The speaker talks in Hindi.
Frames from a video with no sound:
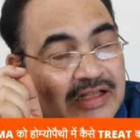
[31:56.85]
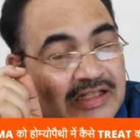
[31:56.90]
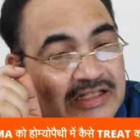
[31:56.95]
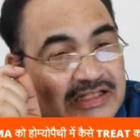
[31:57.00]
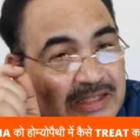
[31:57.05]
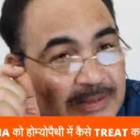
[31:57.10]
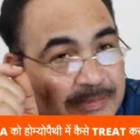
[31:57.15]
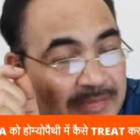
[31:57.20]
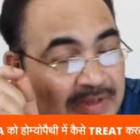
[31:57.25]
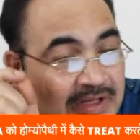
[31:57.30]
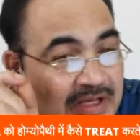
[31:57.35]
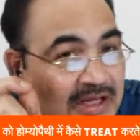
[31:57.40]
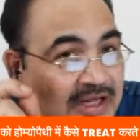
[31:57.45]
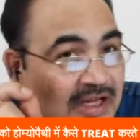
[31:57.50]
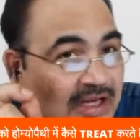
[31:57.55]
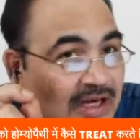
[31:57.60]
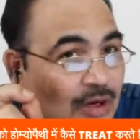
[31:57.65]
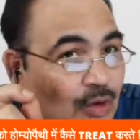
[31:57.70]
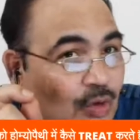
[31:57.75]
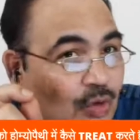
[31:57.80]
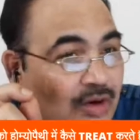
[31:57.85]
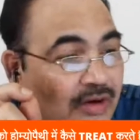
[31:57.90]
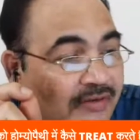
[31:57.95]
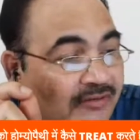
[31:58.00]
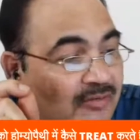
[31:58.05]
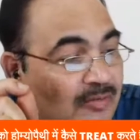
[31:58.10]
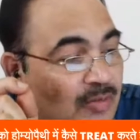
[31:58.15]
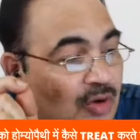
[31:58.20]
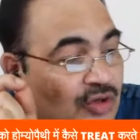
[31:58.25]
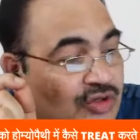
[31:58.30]
जब भी अकेला होगा
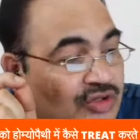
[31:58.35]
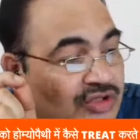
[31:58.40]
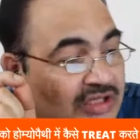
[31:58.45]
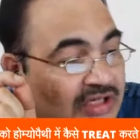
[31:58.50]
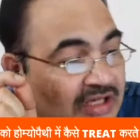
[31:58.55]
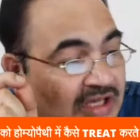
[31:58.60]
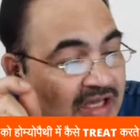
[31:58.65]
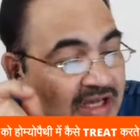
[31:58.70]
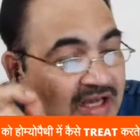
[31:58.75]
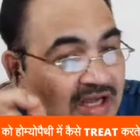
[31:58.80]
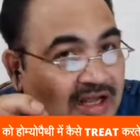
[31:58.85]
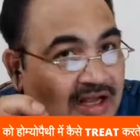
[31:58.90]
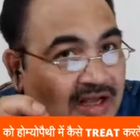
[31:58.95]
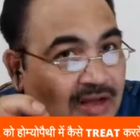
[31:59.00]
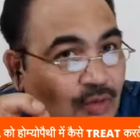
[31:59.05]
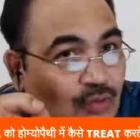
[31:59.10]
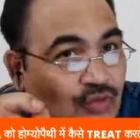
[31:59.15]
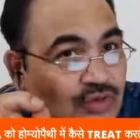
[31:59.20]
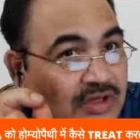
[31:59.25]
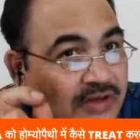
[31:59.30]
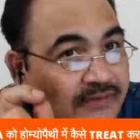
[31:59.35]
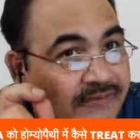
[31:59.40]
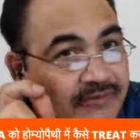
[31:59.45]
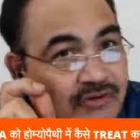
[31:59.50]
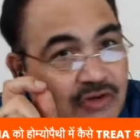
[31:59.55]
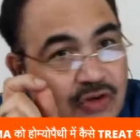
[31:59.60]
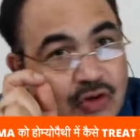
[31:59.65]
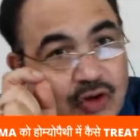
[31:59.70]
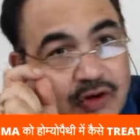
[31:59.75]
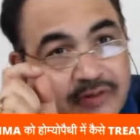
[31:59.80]
वो बहुत चीखेगा उसे
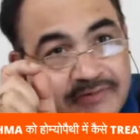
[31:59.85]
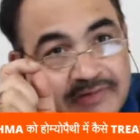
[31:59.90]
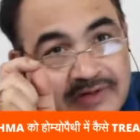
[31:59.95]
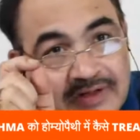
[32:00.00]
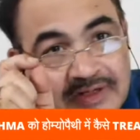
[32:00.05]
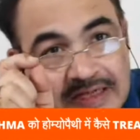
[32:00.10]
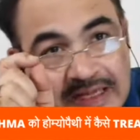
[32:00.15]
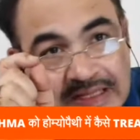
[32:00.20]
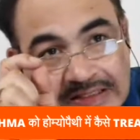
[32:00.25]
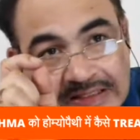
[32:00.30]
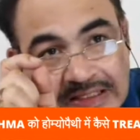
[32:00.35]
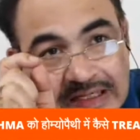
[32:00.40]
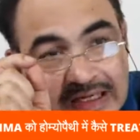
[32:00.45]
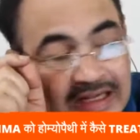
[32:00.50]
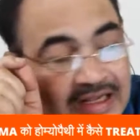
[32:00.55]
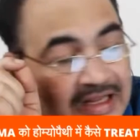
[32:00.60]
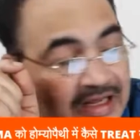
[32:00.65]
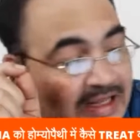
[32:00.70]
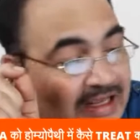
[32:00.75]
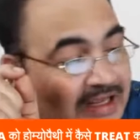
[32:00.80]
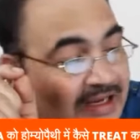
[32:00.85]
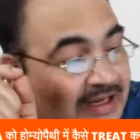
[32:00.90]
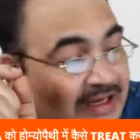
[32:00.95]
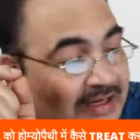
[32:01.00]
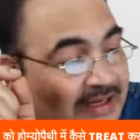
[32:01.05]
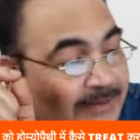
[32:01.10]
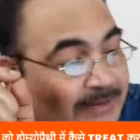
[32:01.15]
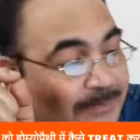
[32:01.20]
फियर ऑफ डेथ लगा रहेगा